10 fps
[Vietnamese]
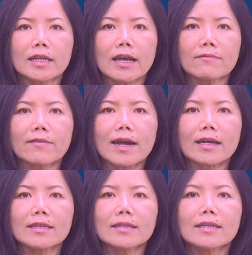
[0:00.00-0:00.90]
khác
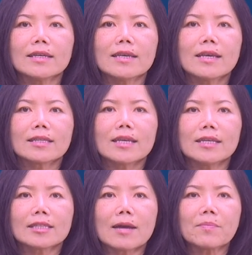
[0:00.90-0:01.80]
phái
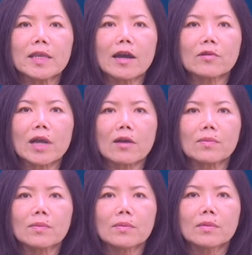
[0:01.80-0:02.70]
thì tâm dao động,
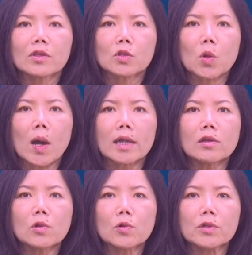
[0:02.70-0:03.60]
thoái
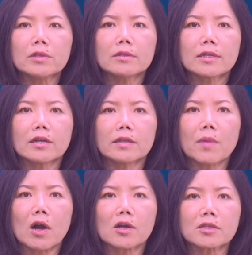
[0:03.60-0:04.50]
lui rời
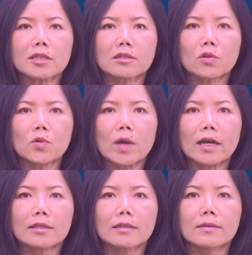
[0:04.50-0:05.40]
bỏ sự tu
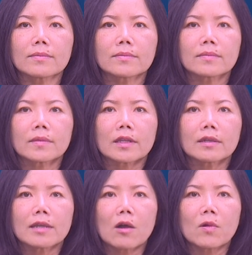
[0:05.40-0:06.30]
hành.
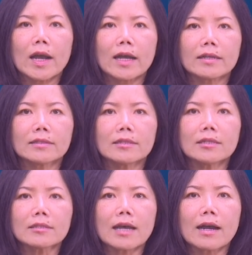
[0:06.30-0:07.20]
Đầu hàng
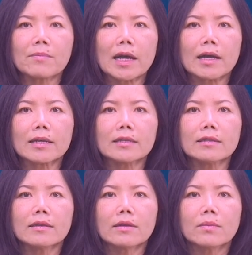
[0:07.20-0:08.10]
trước tham ái.
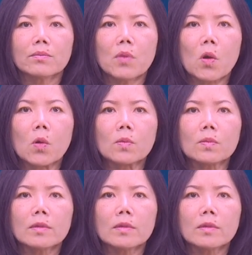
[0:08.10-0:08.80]
4.